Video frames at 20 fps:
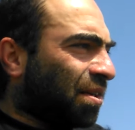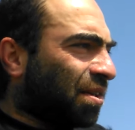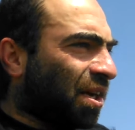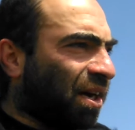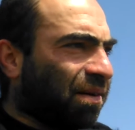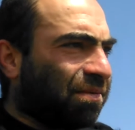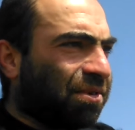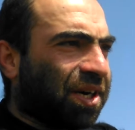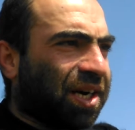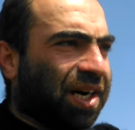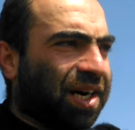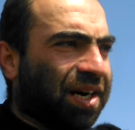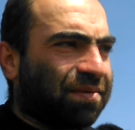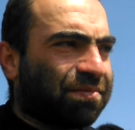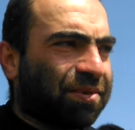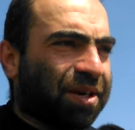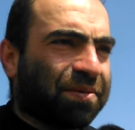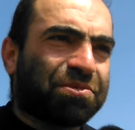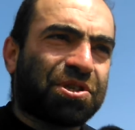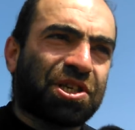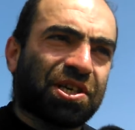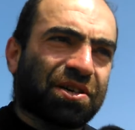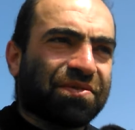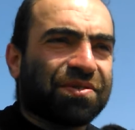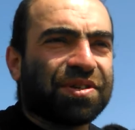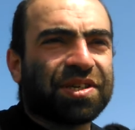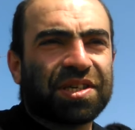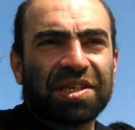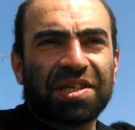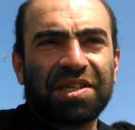Tabi ablam
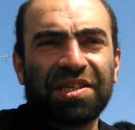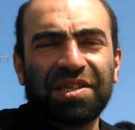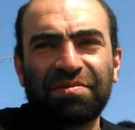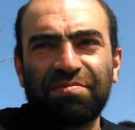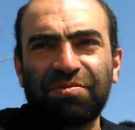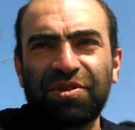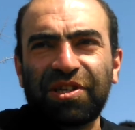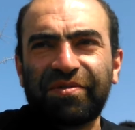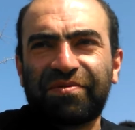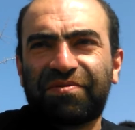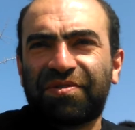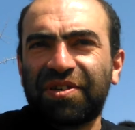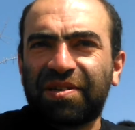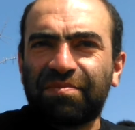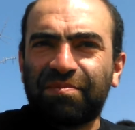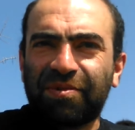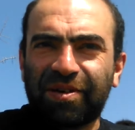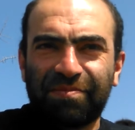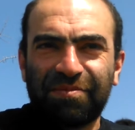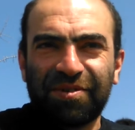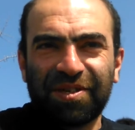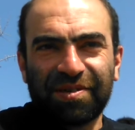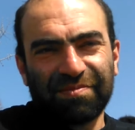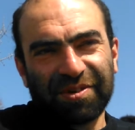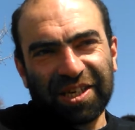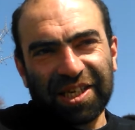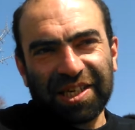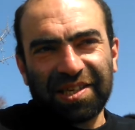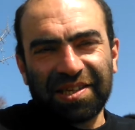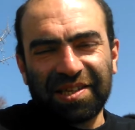çıkıyor girmiyor firme
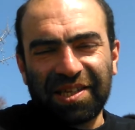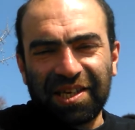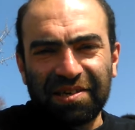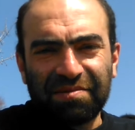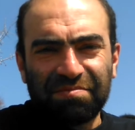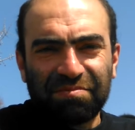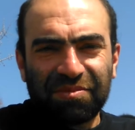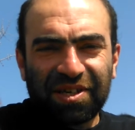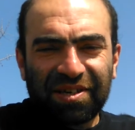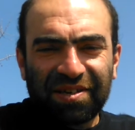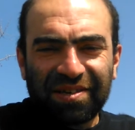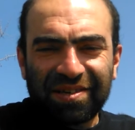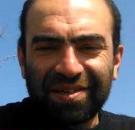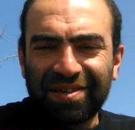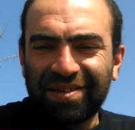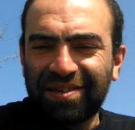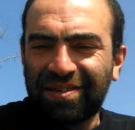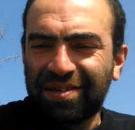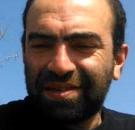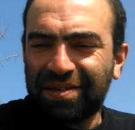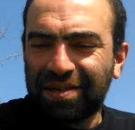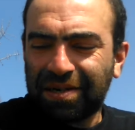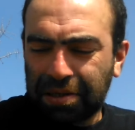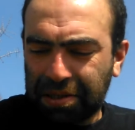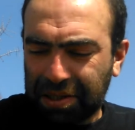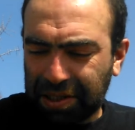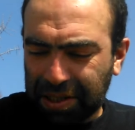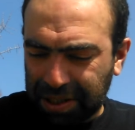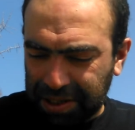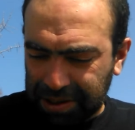mirme gider mi?
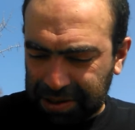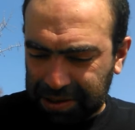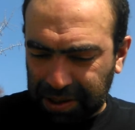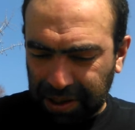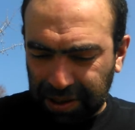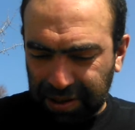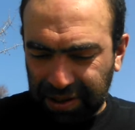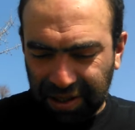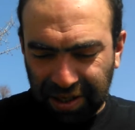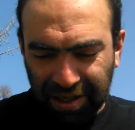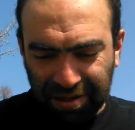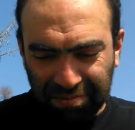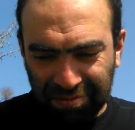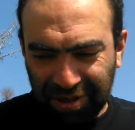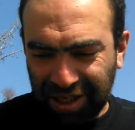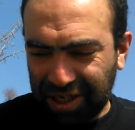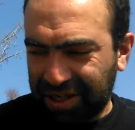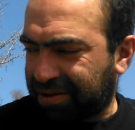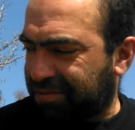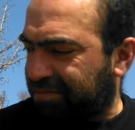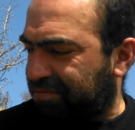Hastalığı almaya.